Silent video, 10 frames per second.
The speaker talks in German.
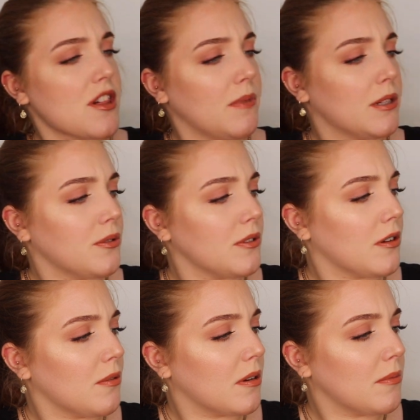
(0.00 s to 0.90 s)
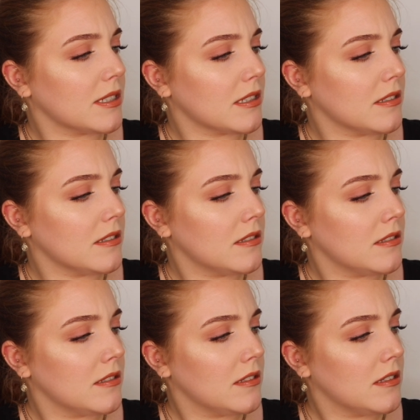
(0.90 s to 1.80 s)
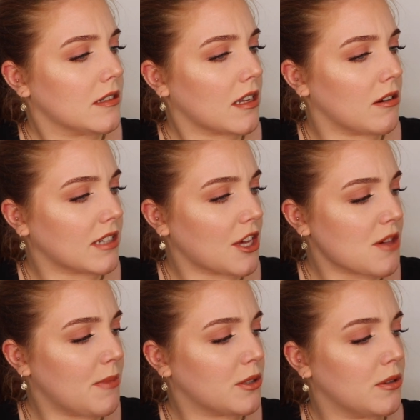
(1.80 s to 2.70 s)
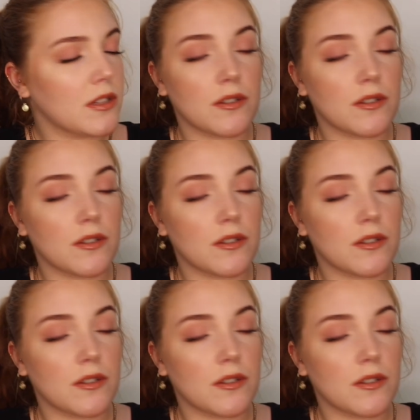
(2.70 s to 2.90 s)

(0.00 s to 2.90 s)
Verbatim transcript: Schimmertöne auch mal mit drin. Genau, drei Schimmertöne,